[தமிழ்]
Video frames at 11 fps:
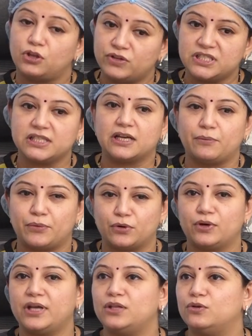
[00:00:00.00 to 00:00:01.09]

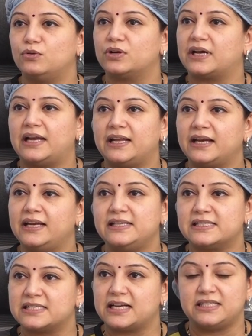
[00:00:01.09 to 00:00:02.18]
துவைச்சதுக்கப்புறம் கூட ஏதோ ஒரு கலரி
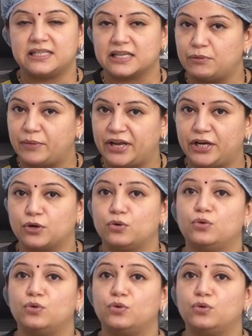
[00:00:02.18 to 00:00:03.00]
டிஸ்சார்ஜ் இருக்கிற மாதிரி